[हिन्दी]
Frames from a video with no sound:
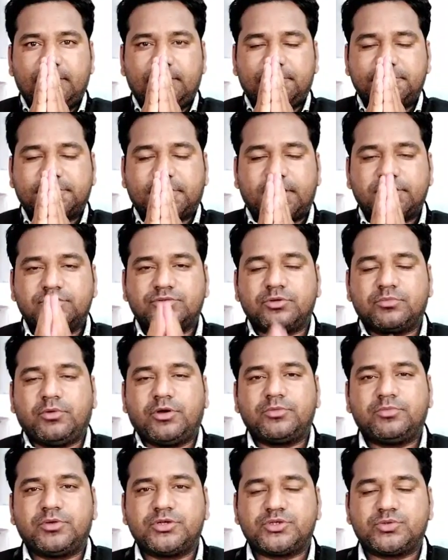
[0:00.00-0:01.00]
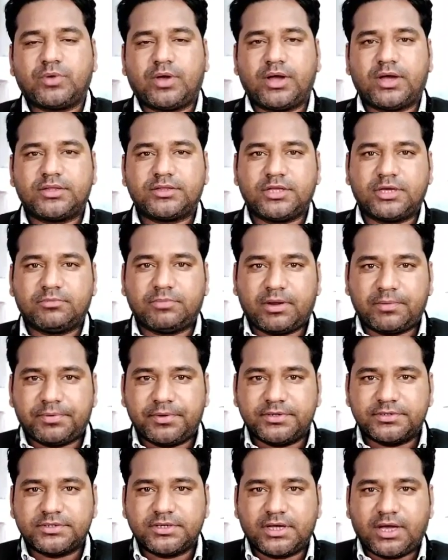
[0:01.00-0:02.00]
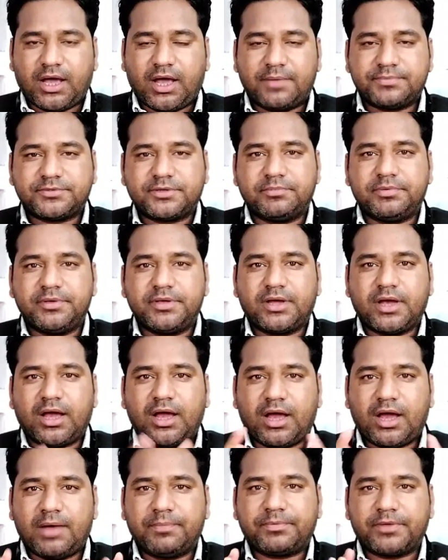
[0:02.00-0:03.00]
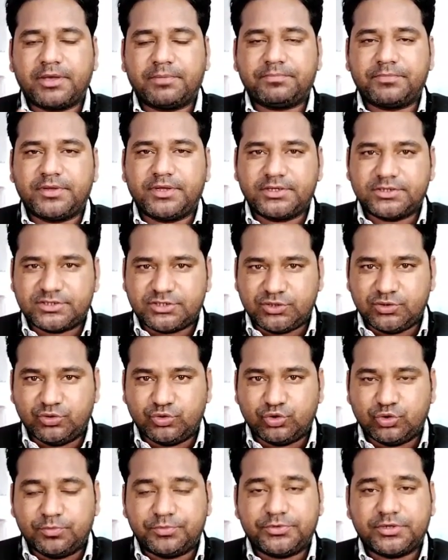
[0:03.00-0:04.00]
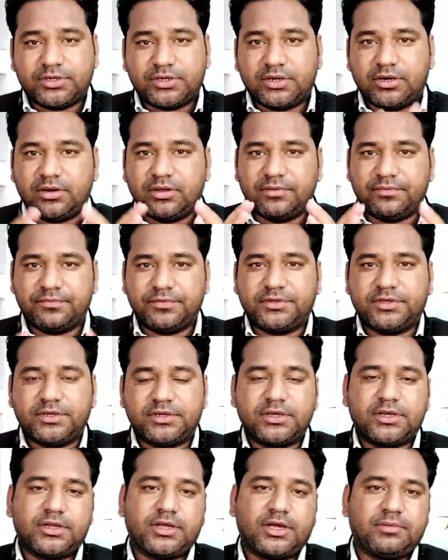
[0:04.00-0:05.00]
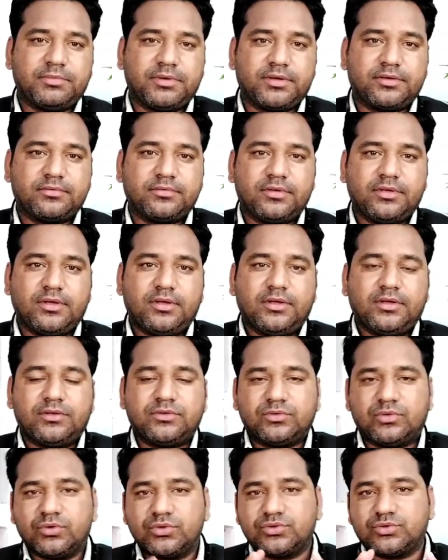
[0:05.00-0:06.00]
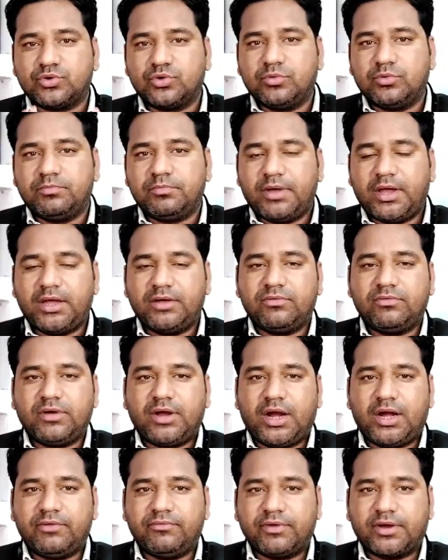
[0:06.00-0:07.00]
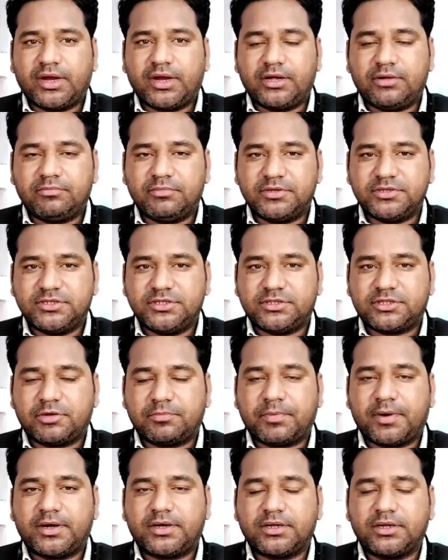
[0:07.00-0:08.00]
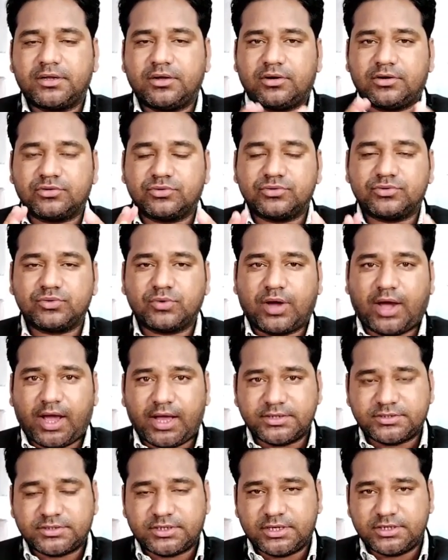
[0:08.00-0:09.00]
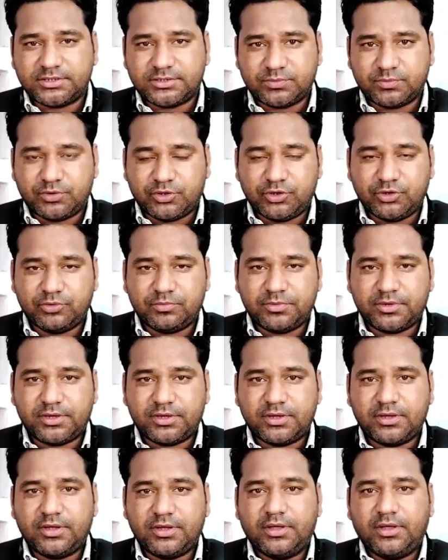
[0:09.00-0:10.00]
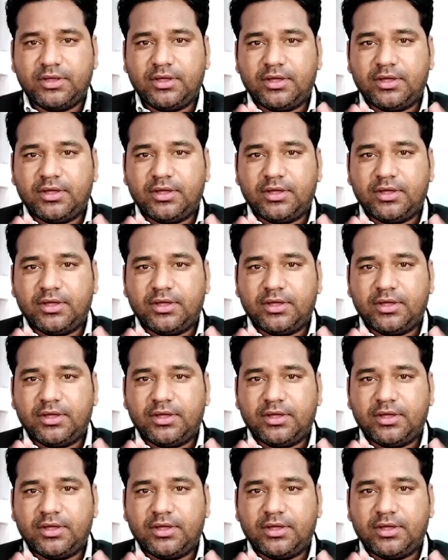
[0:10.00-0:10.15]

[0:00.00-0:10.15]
नमस्कार दोस्तों बहुत बहुत स्वागत एक बार फिर से आप सभी का आपके अपने इस यूट्यूब चैनल विधिटेरिया में दोस्तों मैं हूं एडवोकेट मंजीत त्रिपाठी और दोस्तों आज के इस वीडियो में